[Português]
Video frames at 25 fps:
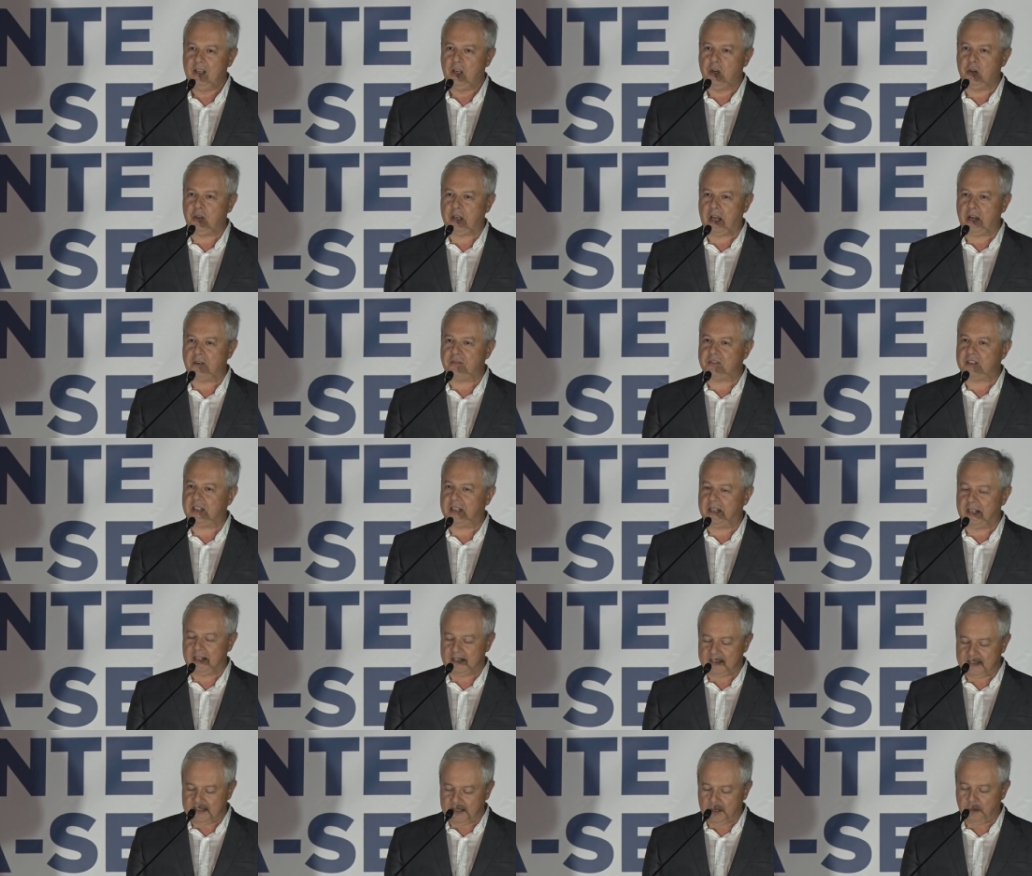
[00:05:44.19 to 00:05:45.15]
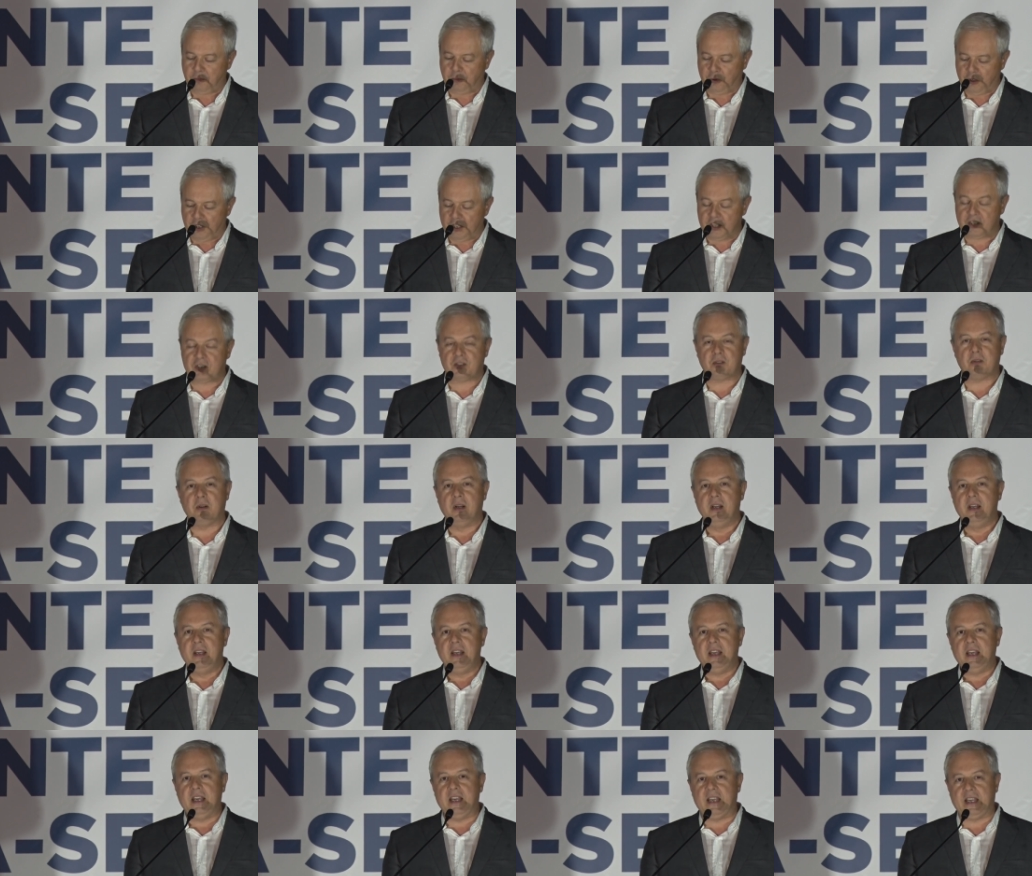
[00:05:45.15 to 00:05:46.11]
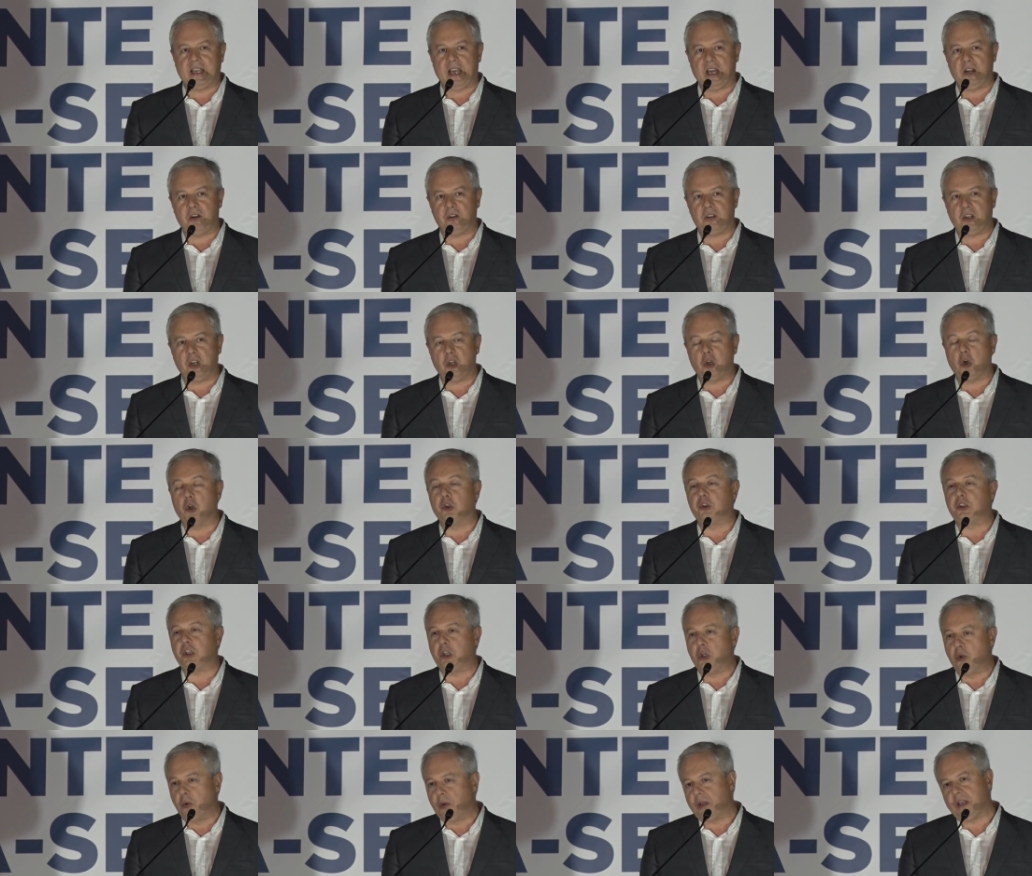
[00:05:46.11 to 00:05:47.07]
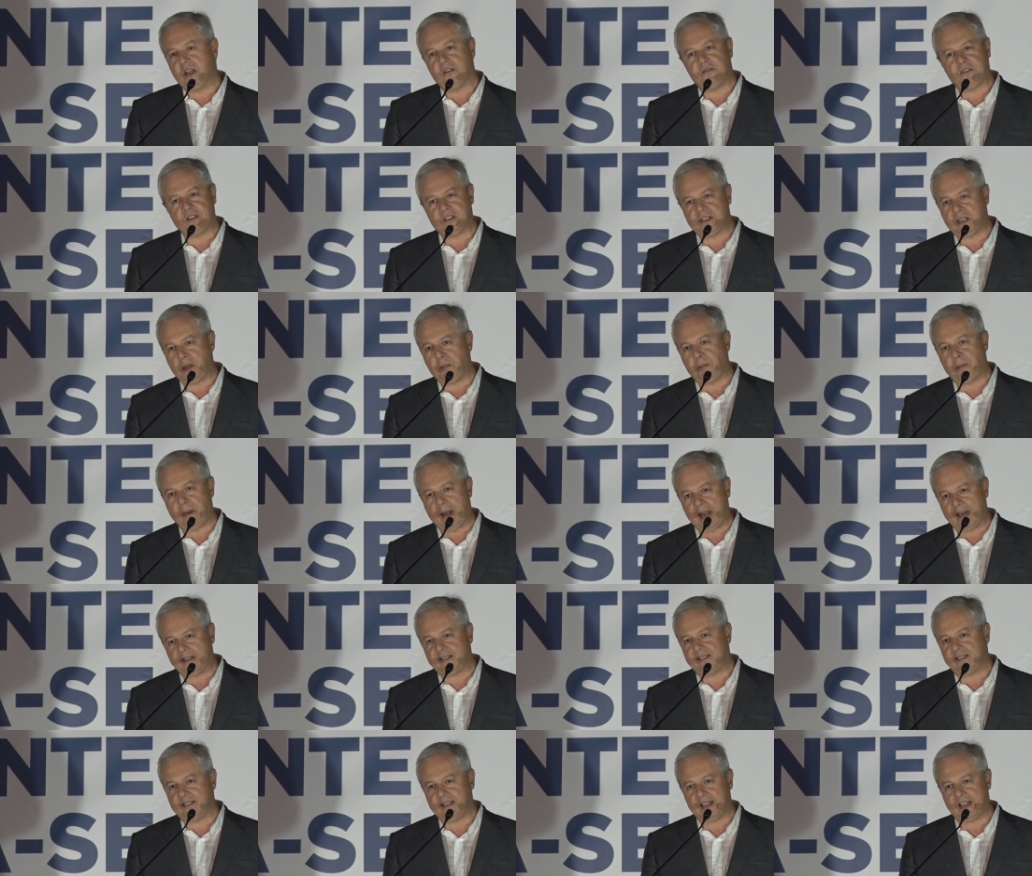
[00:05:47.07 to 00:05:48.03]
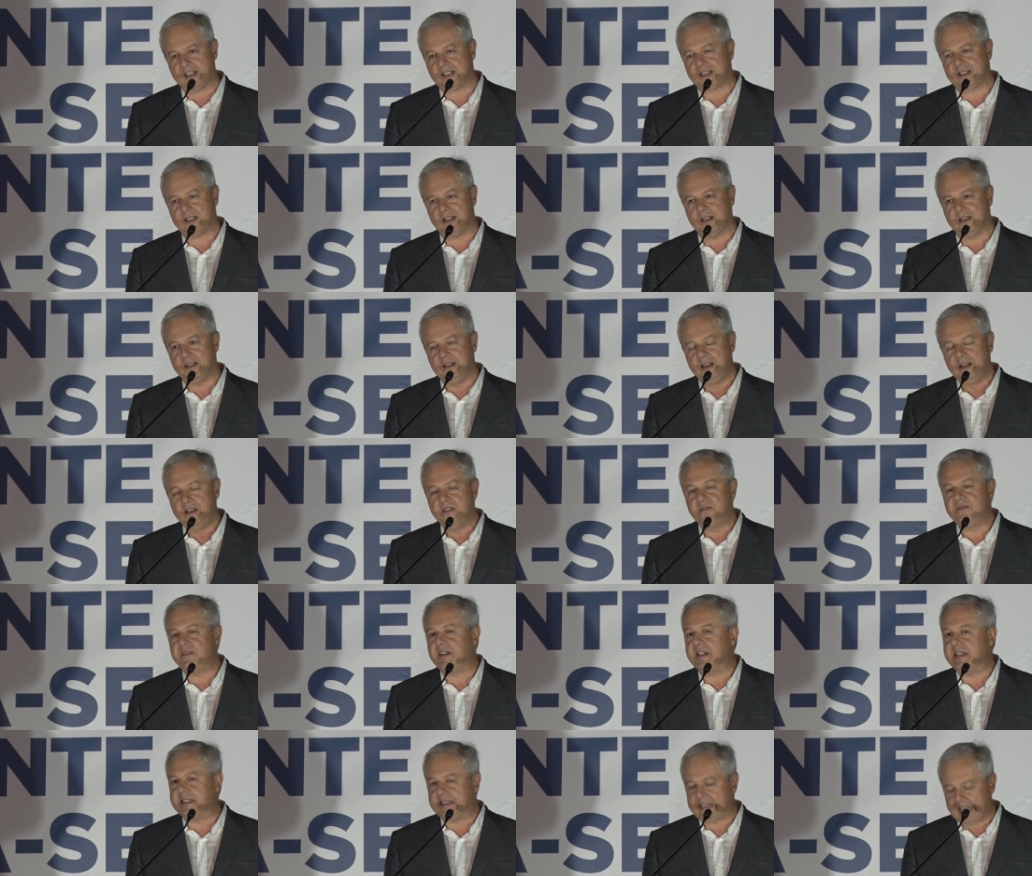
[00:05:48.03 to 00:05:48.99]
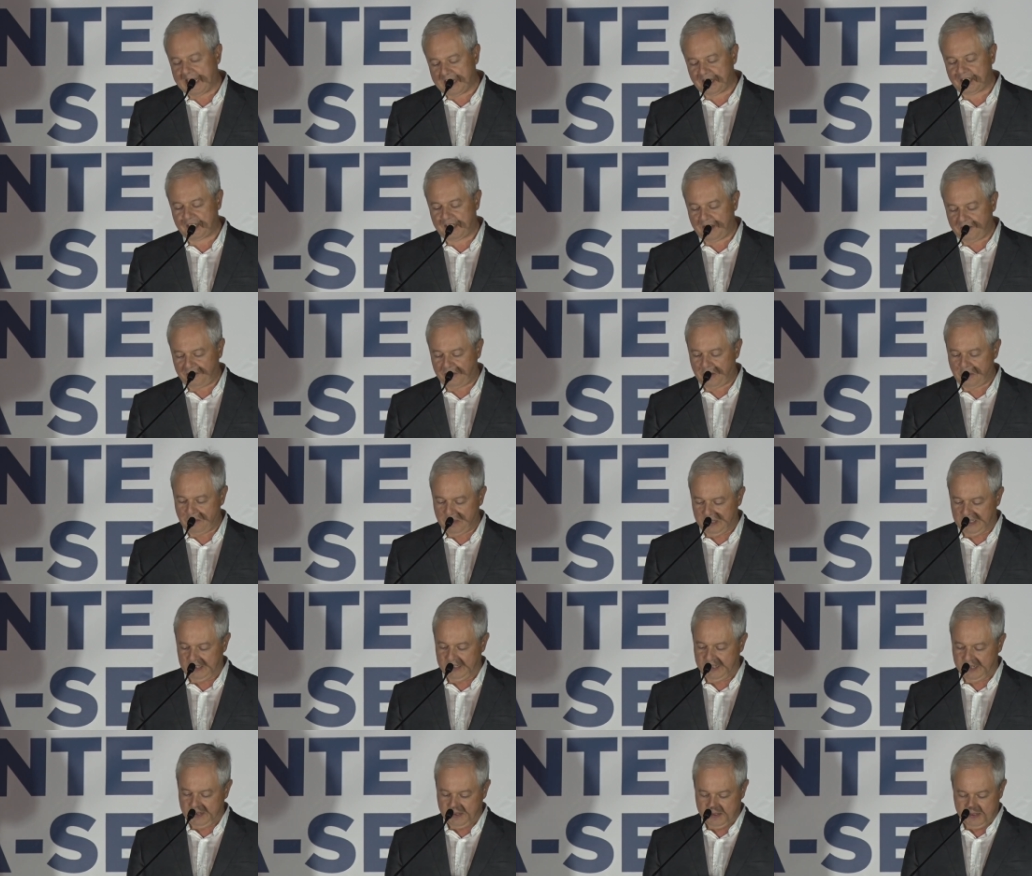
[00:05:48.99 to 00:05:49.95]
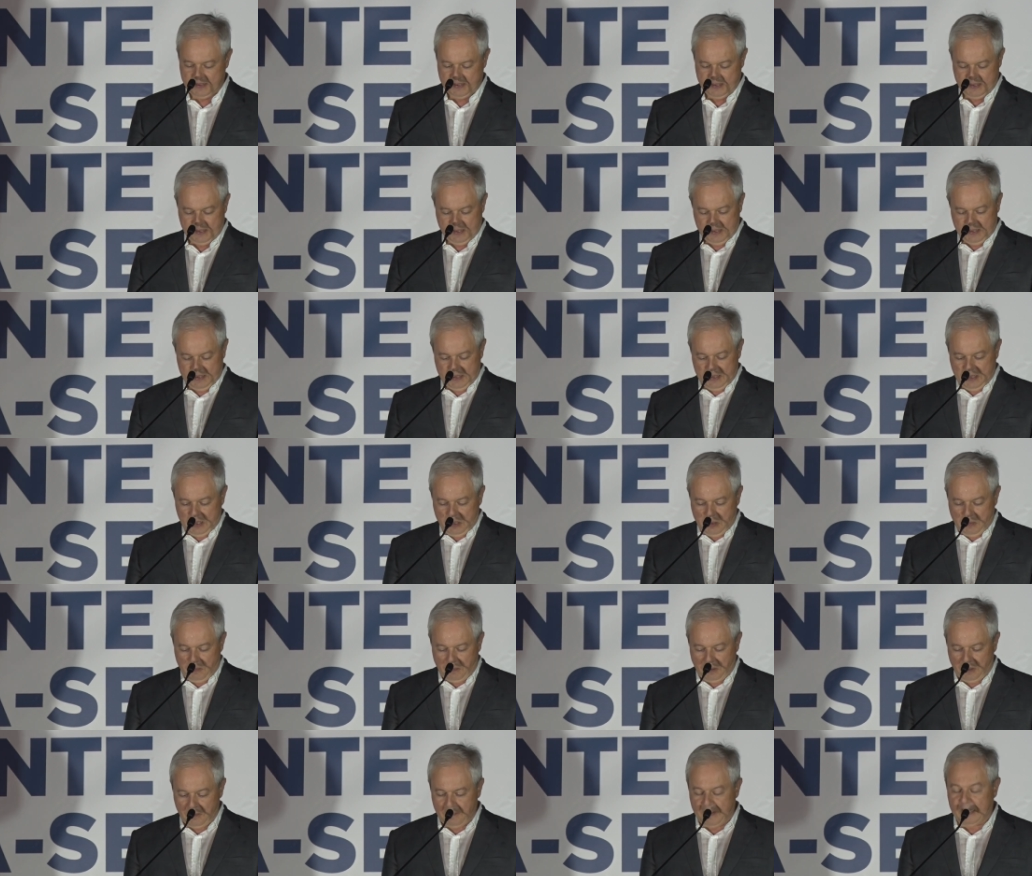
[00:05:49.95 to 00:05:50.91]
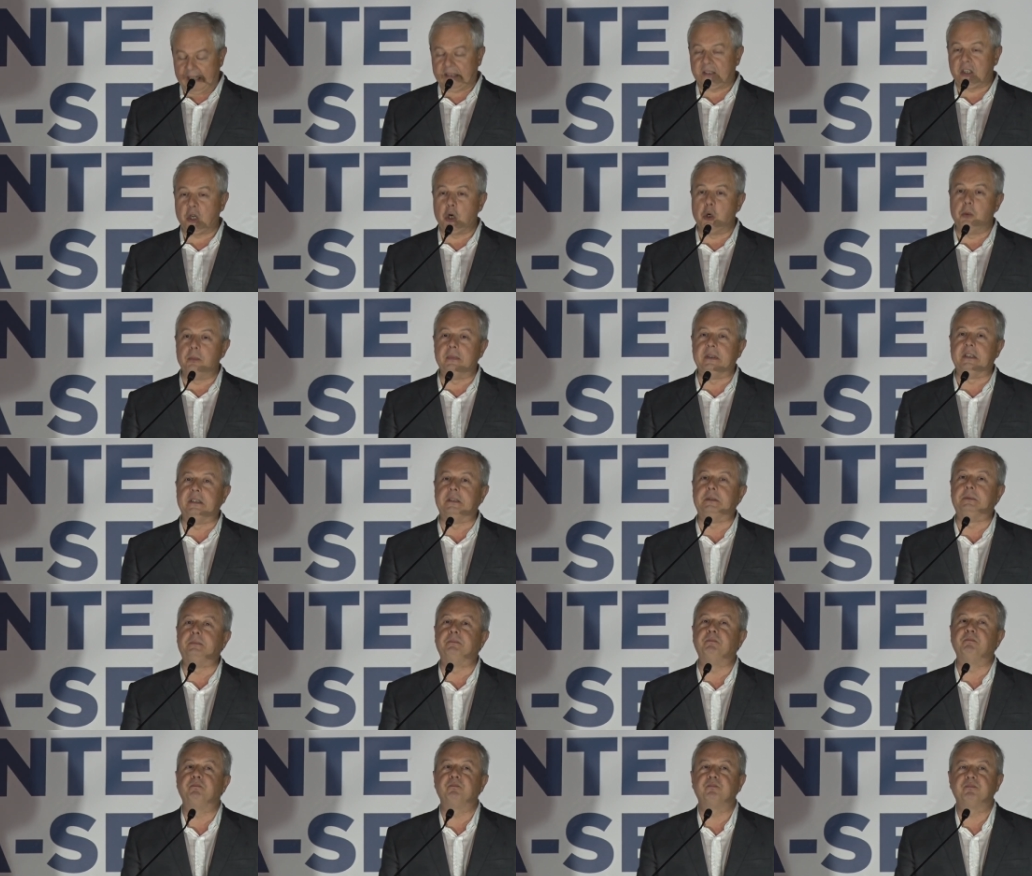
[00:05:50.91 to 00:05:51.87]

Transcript: Eu quero vos agradecer por isso e quero que continuem a fazer parte desta fantástica família. Permitam-me